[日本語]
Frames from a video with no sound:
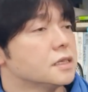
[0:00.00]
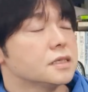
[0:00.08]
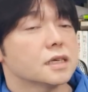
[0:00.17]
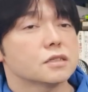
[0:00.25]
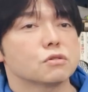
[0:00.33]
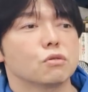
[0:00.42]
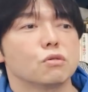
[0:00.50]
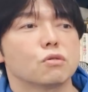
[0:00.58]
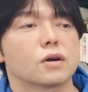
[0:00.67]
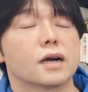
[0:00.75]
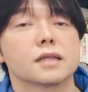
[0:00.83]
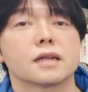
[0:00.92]
にさつの方
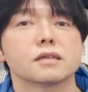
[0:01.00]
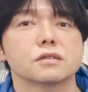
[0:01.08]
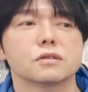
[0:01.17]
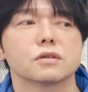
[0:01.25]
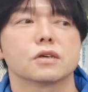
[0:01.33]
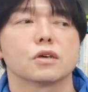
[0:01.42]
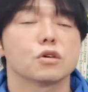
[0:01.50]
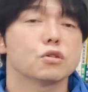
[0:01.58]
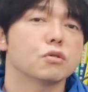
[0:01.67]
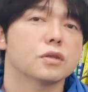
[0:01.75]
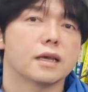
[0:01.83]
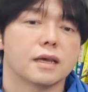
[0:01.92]
を必ず
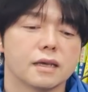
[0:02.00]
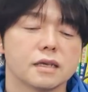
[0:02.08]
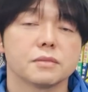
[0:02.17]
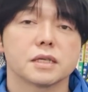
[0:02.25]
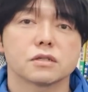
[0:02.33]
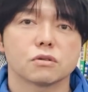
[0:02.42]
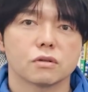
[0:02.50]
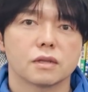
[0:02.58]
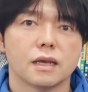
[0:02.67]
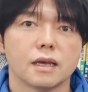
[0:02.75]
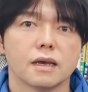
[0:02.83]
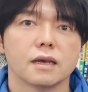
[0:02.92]
読んでいますの
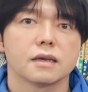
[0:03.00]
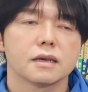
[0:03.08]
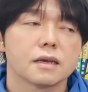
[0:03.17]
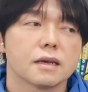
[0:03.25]
で、